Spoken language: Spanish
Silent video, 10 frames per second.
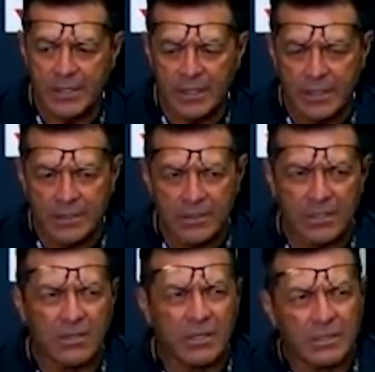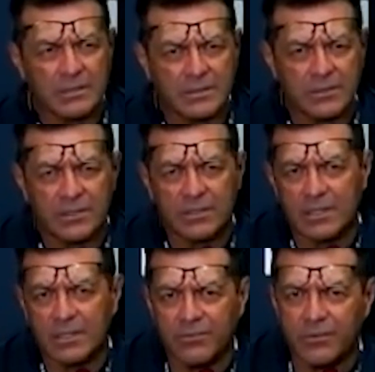Gracias. Yo creo, yo creo
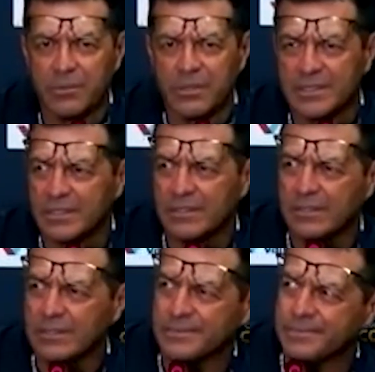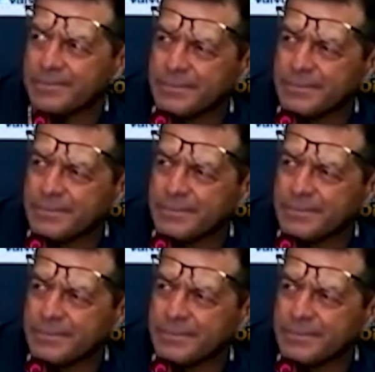que en lo futbolístico,